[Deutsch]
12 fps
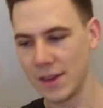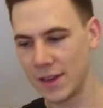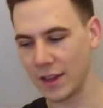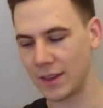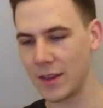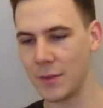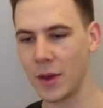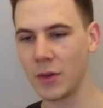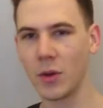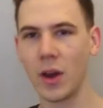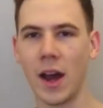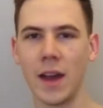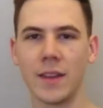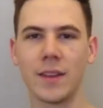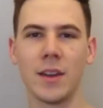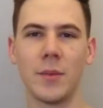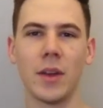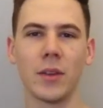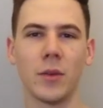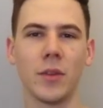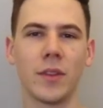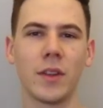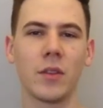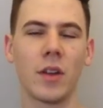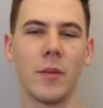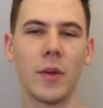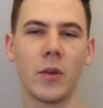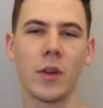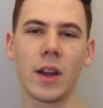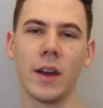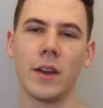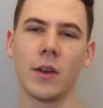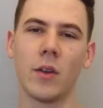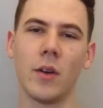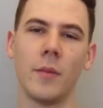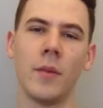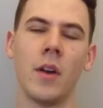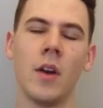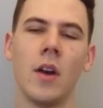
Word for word: das immer nur einzelne Personen sind oder immer nur kleine Gruppen.